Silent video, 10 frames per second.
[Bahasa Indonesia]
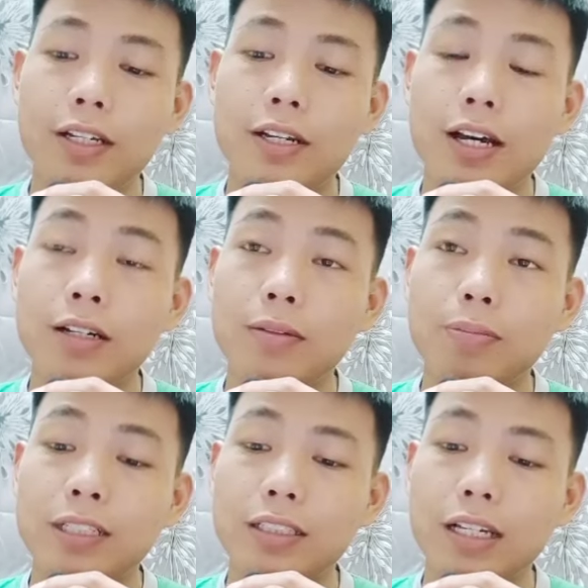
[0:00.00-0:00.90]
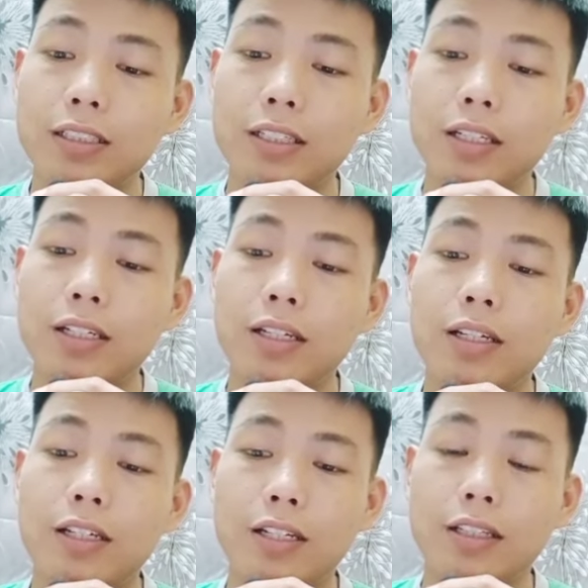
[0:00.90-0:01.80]
dan prestasi
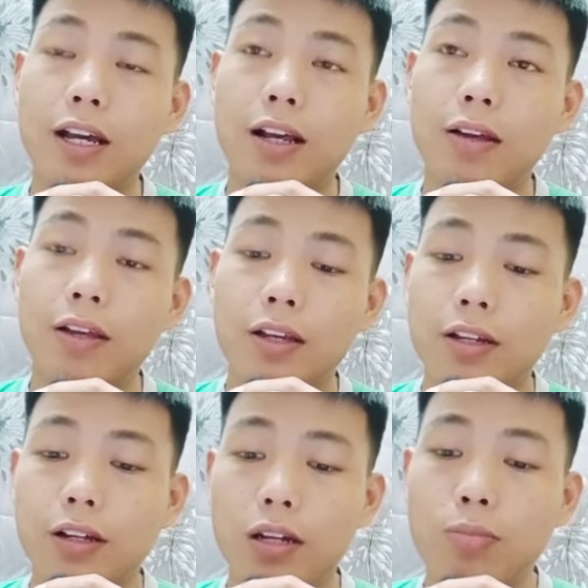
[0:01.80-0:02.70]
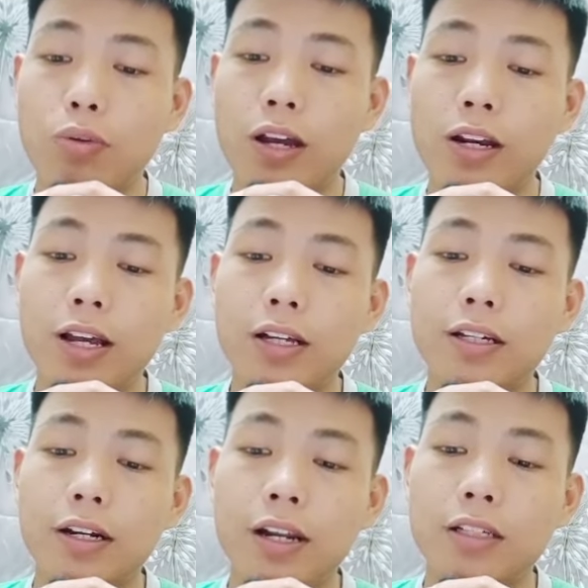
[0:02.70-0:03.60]
kita. Dan bukanlah
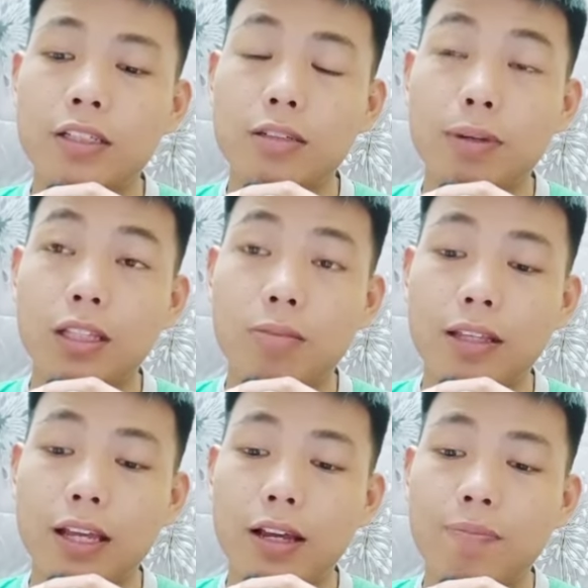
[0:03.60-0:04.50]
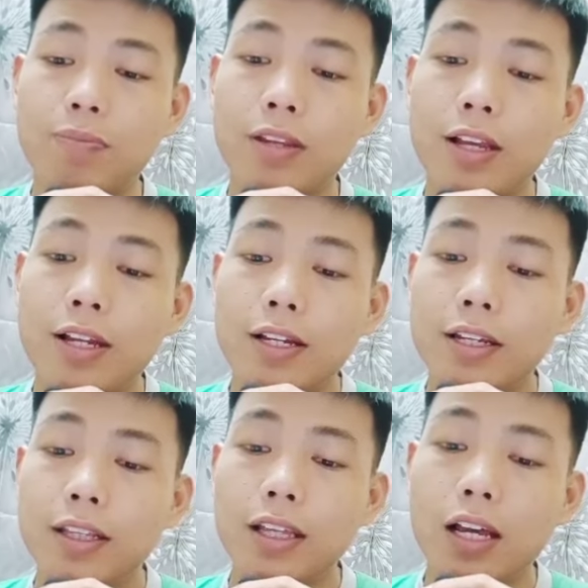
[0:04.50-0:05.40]
karena semata-mata
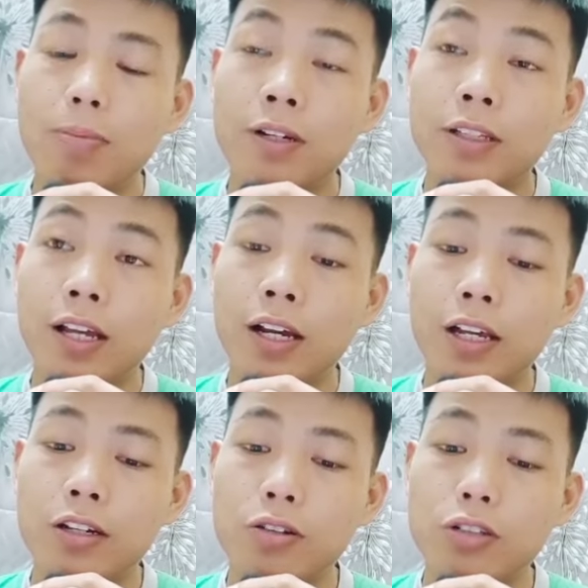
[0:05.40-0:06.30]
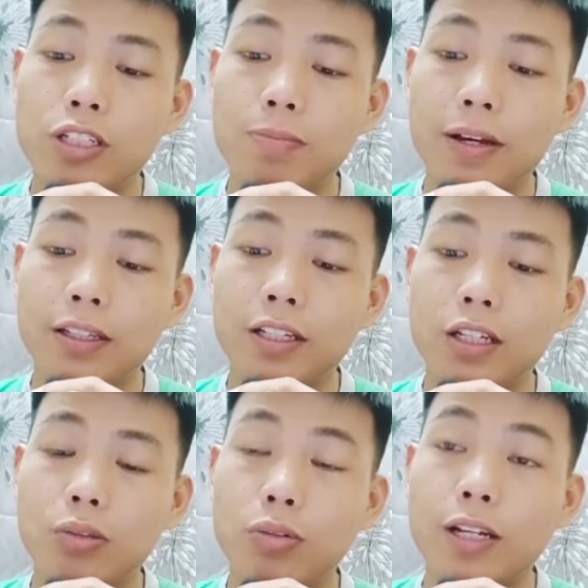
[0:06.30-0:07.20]
kita menentang ideologi parti
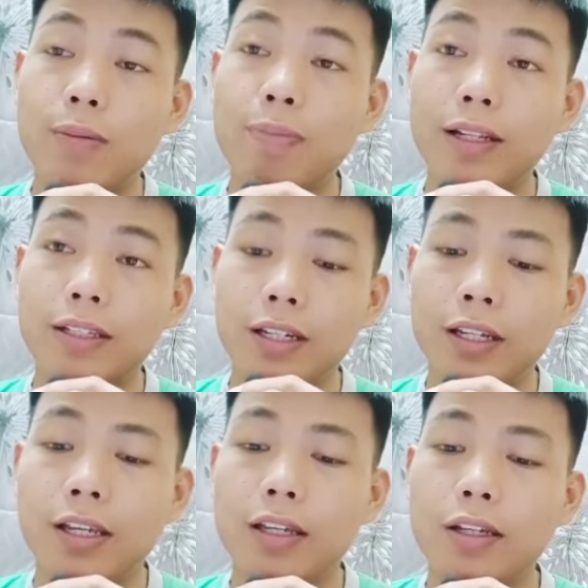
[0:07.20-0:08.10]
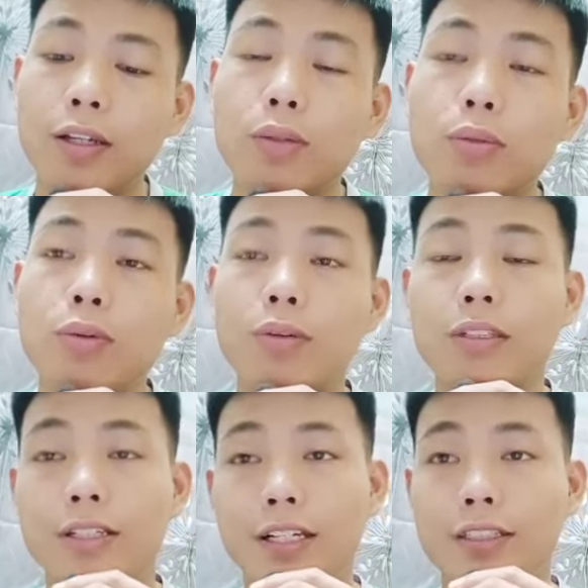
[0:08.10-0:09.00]
itu dan parti ini. Itu
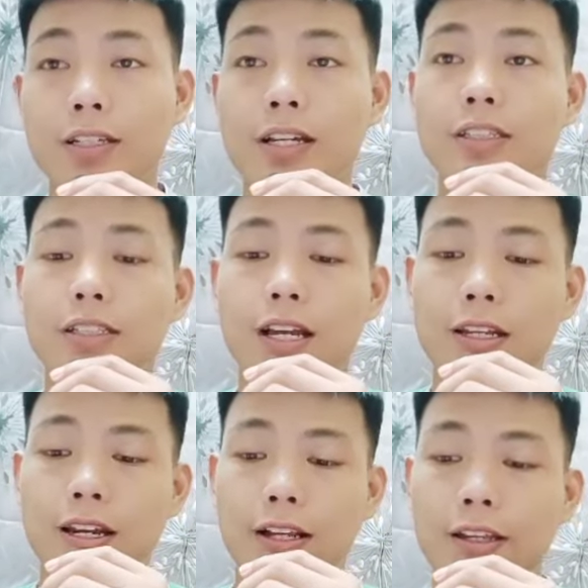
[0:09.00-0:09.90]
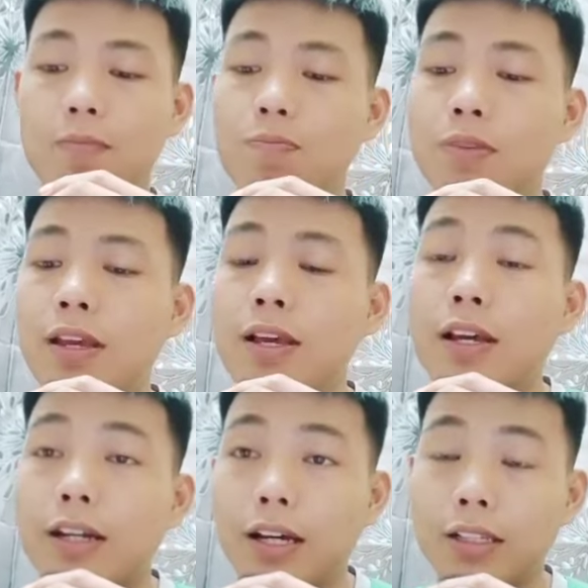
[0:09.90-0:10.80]
tegasnya sekali lagi.
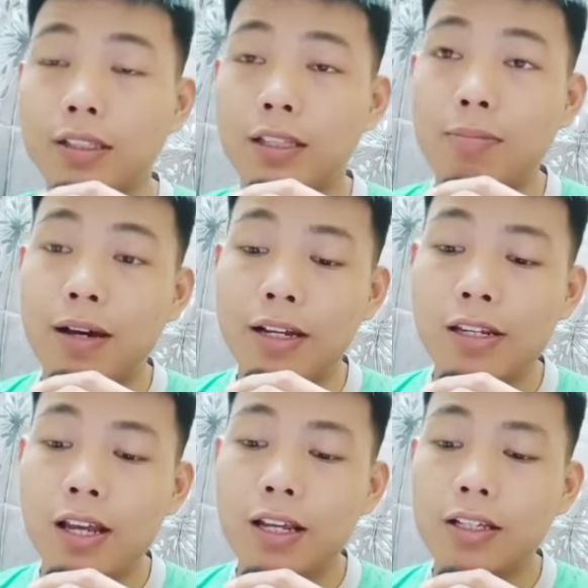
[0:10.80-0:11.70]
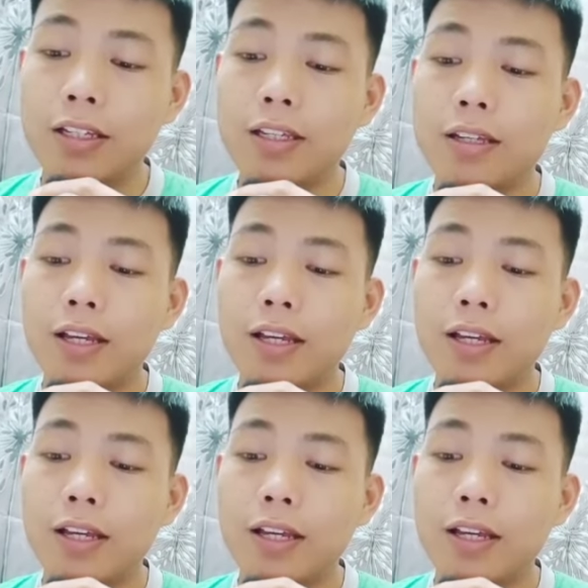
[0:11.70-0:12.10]
Dan tambahannya lagi,